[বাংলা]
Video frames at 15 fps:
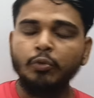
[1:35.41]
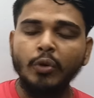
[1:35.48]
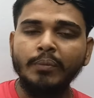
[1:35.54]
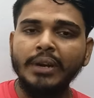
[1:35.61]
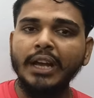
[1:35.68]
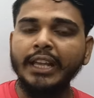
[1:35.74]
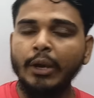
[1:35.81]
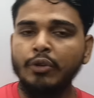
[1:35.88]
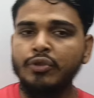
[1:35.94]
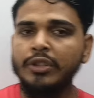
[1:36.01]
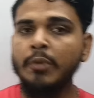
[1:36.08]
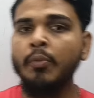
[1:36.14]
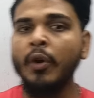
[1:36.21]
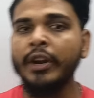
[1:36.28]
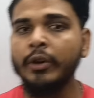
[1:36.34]
তোমরা কেউ
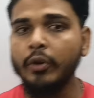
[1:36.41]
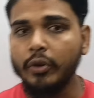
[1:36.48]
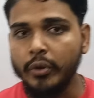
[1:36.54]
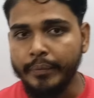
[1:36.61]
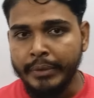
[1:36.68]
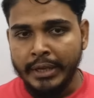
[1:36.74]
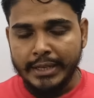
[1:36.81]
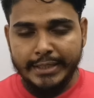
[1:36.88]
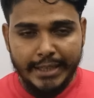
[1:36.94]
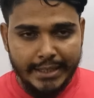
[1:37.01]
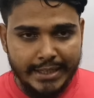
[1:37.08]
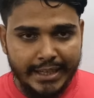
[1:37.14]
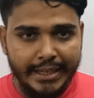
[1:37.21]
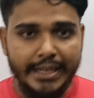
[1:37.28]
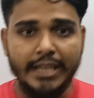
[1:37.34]
যদি মনে করো যে
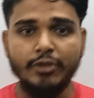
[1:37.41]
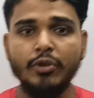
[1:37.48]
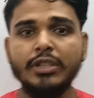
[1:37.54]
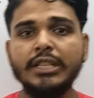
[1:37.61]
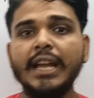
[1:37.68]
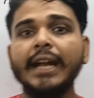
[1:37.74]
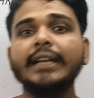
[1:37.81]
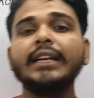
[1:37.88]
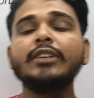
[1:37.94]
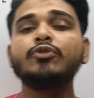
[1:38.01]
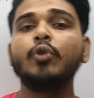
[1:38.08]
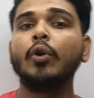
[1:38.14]
জিডিএস হচ্ছে একটা